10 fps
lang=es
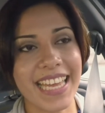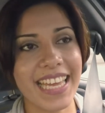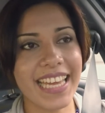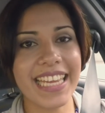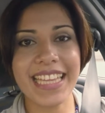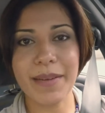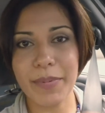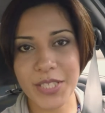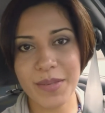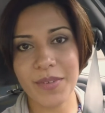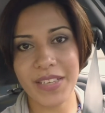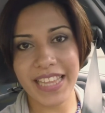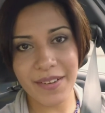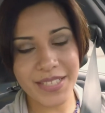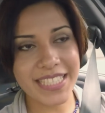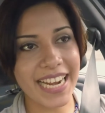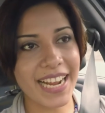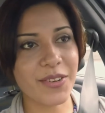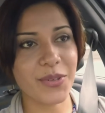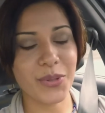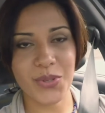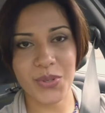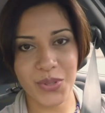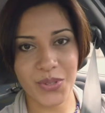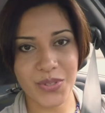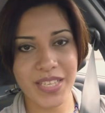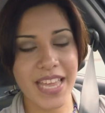eh, que ya en el próximo video estará con nosotros.